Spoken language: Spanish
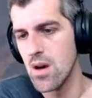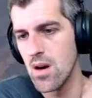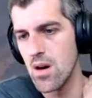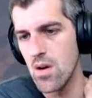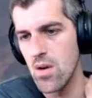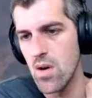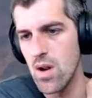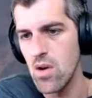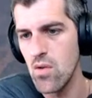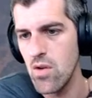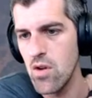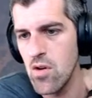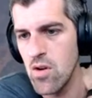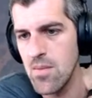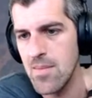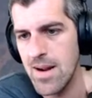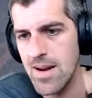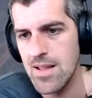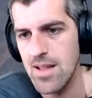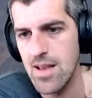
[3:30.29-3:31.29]
O el lunes o el
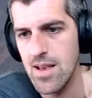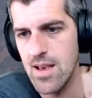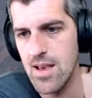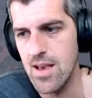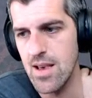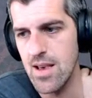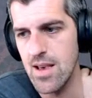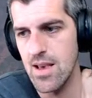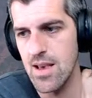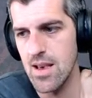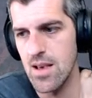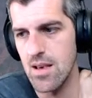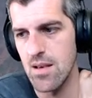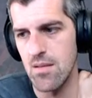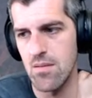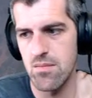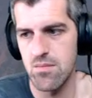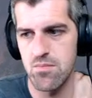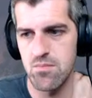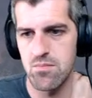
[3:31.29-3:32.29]
martes.
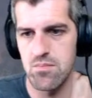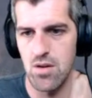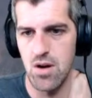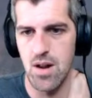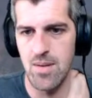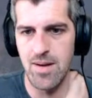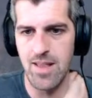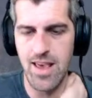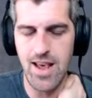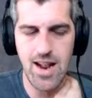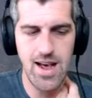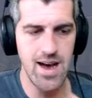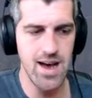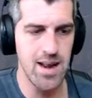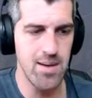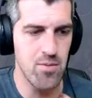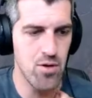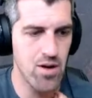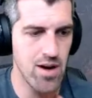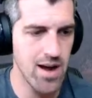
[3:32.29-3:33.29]
Por la mañana
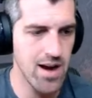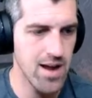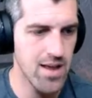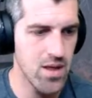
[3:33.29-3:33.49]
haremos ranque